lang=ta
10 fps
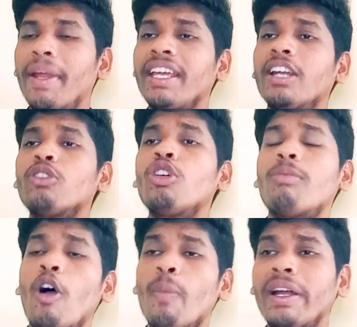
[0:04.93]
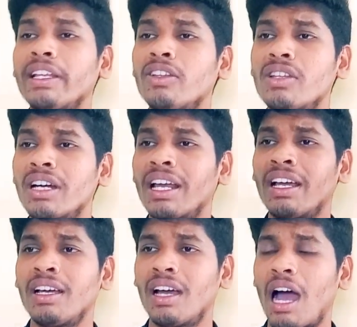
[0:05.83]
அப்படியே எனக்கு ஒரு மாவு பாக்கெட் எடுத்துருங்கண்ணே
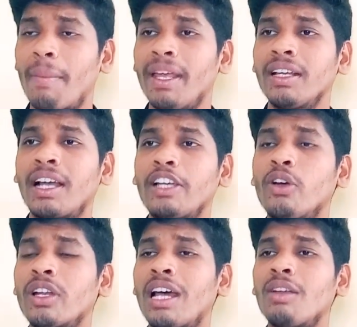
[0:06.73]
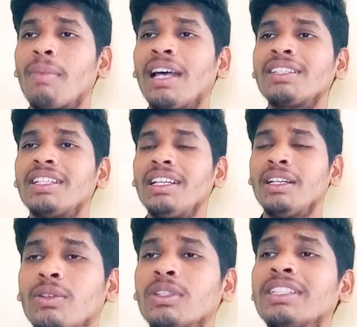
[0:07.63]
அப்படியே கையோட நாலு மாஸ்க்கு
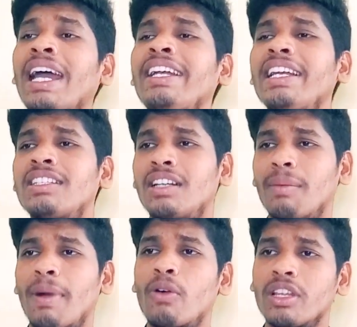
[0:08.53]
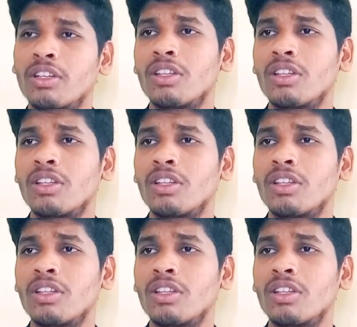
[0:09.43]
ஒரு சானிடைசர் டப்பா ஒன்று